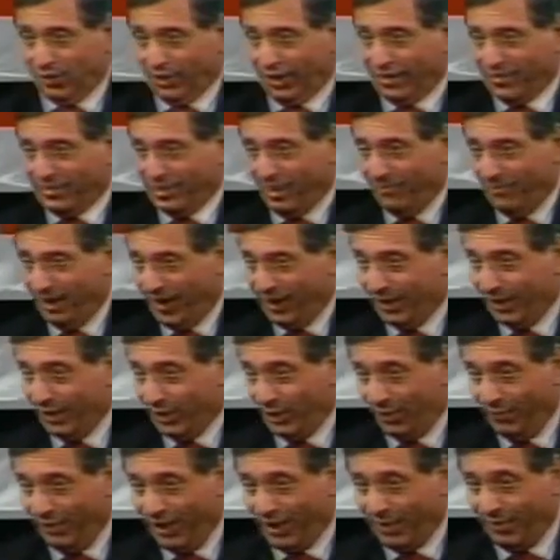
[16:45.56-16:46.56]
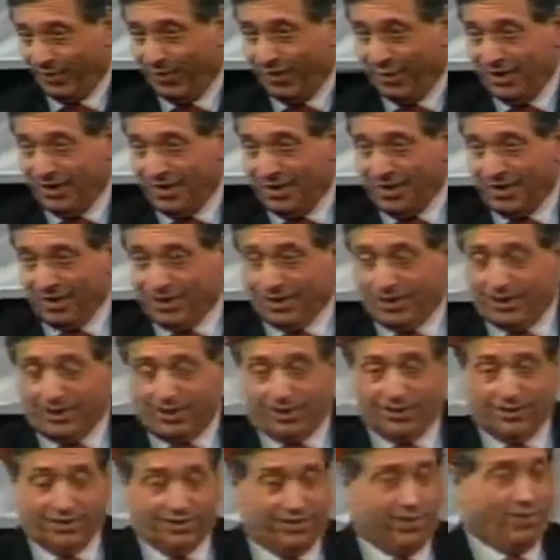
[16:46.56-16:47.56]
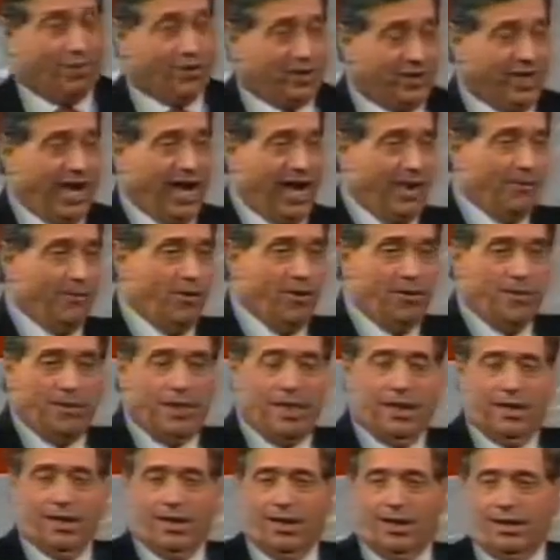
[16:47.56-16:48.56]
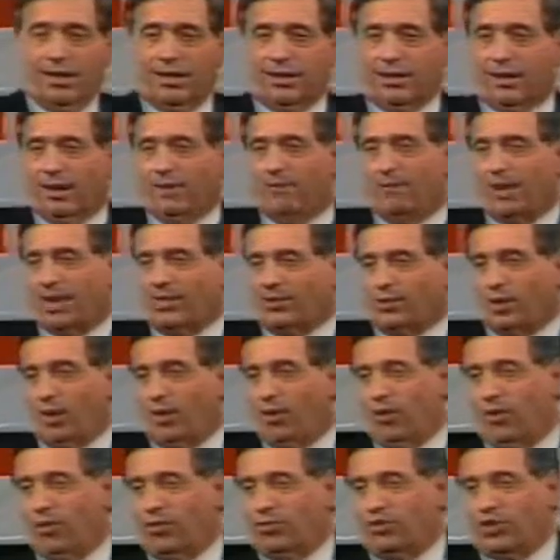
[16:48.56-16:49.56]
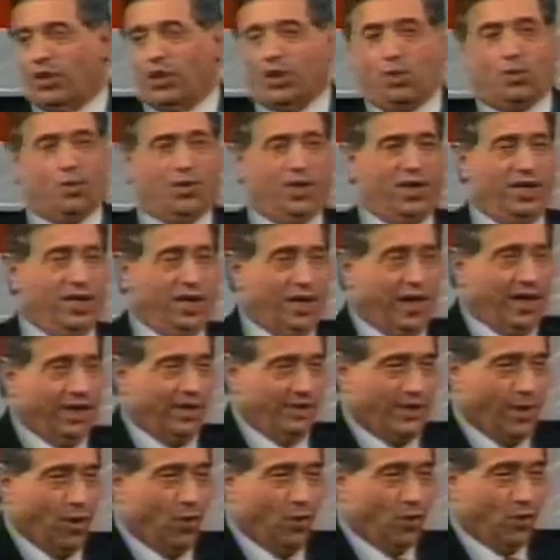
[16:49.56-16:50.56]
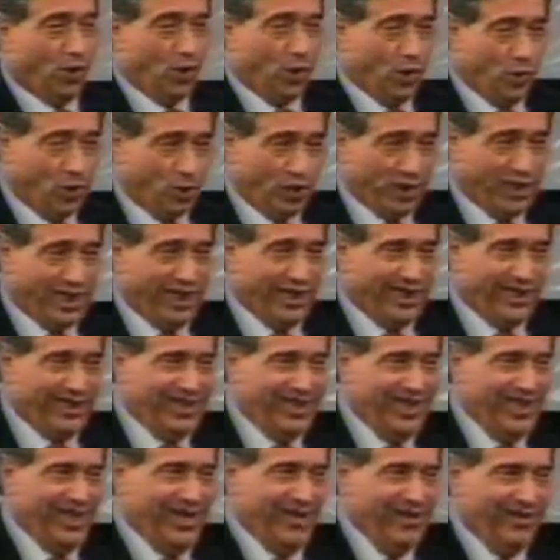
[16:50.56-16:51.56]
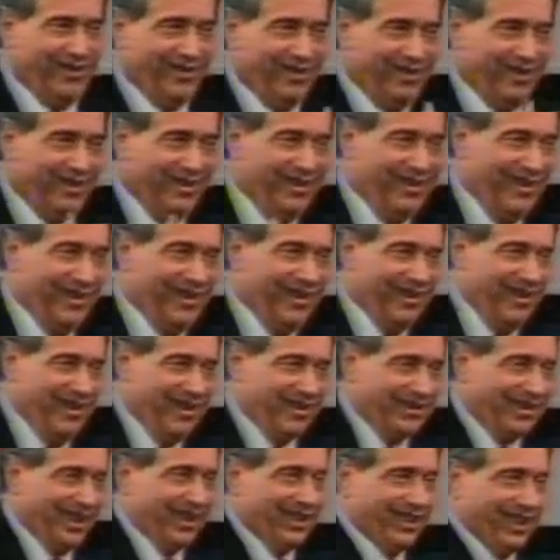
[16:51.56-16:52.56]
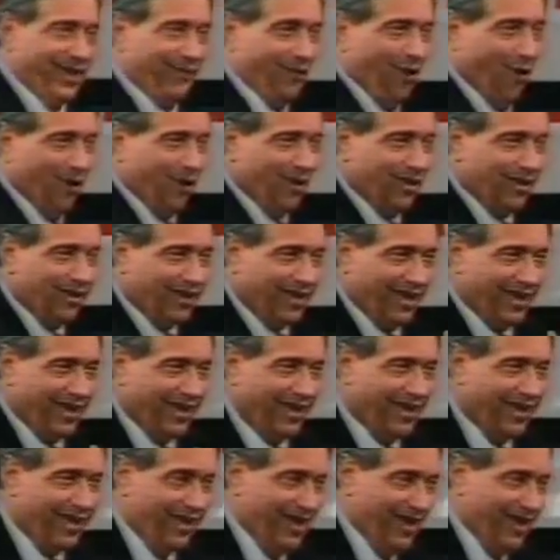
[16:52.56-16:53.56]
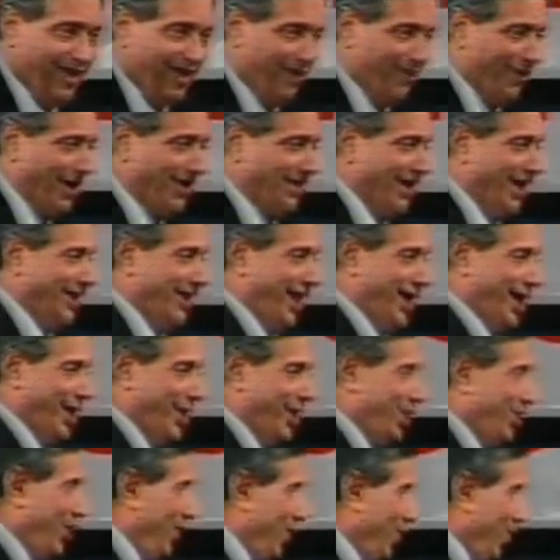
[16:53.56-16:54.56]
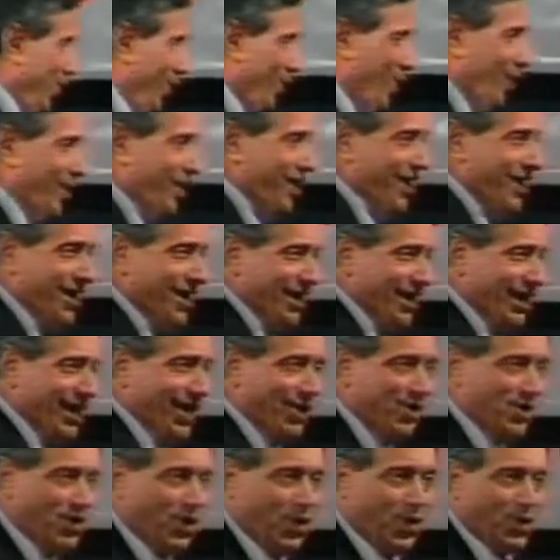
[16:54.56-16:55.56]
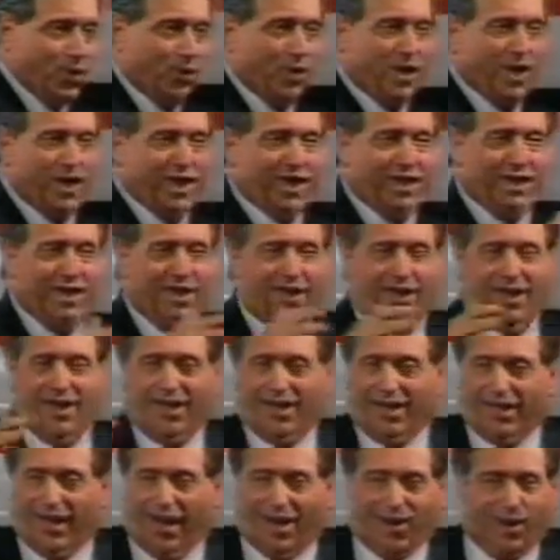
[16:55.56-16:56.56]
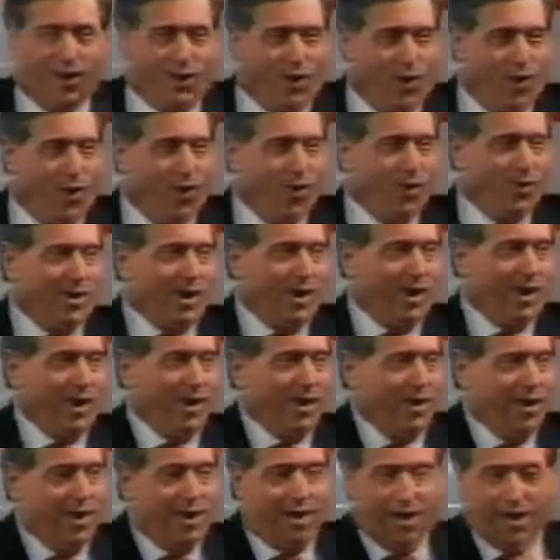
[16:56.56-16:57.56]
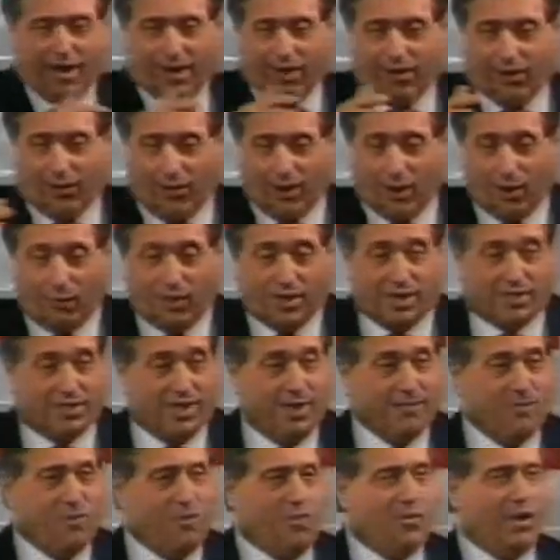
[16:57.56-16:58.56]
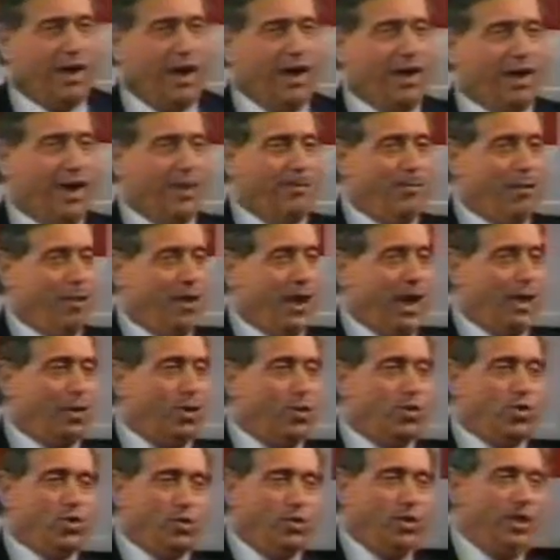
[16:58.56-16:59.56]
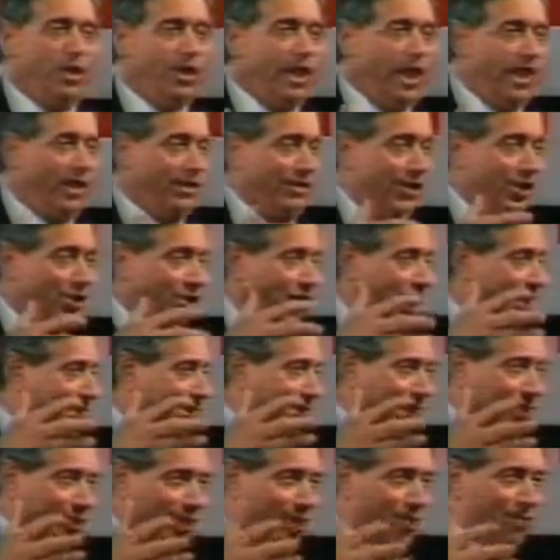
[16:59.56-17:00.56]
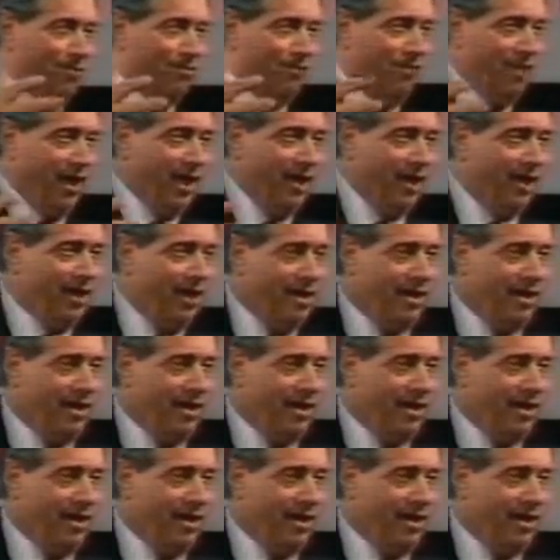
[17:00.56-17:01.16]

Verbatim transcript: Testamento, vero? Ricordiamo che bastò circuire, secondo l'ordine di Dio, sette volte questo esercito che circuì ancora, ancora queste mura e poi allo squillar di certe trombe